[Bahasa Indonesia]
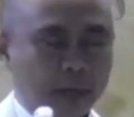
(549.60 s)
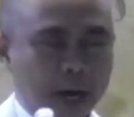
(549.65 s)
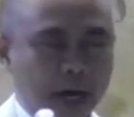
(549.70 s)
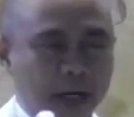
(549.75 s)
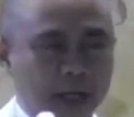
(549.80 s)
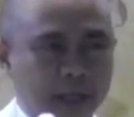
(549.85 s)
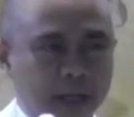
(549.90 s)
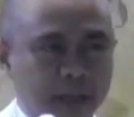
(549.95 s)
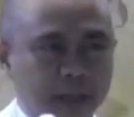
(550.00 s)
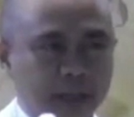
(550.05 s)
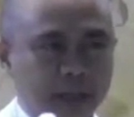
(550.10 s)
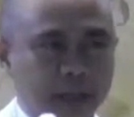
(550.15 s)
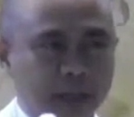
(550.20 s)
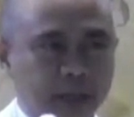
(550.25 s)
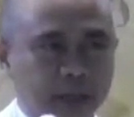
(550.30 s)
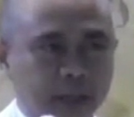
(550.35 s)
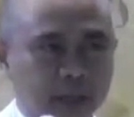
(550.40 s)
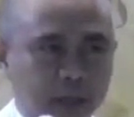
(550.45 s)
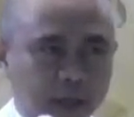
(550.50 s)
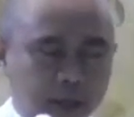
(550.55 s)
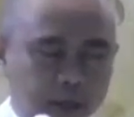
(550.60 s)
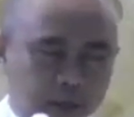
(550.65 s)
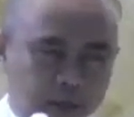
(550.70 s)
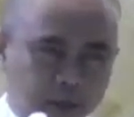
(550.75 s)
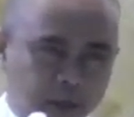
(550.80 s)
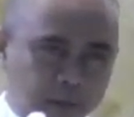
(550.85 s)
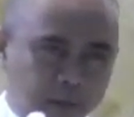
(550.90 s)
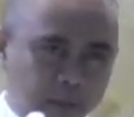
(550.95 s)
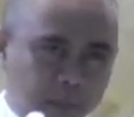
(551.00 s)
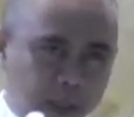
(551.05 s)
menarik diri kita
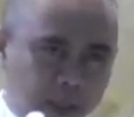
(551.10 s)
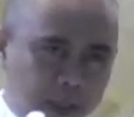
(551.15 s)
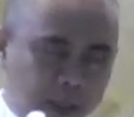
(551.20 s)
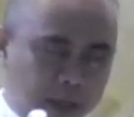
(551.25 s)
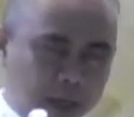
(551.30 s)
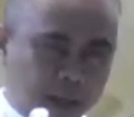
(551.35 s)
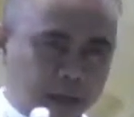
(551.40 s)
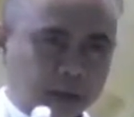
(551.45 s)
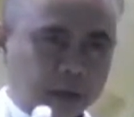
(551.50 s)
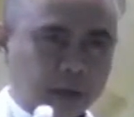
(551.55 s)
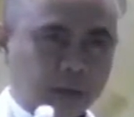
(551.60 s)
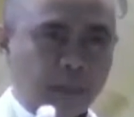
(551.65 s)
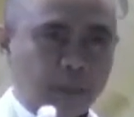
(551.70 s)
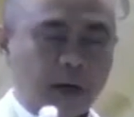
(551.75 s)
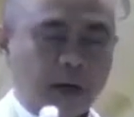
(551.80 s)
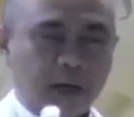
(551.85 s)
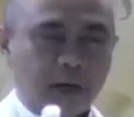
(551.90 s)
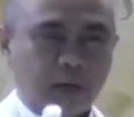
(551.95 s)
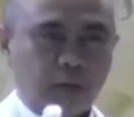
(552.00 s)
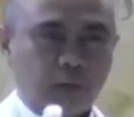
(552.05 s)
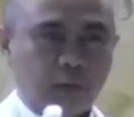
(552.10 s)
mendekat kepada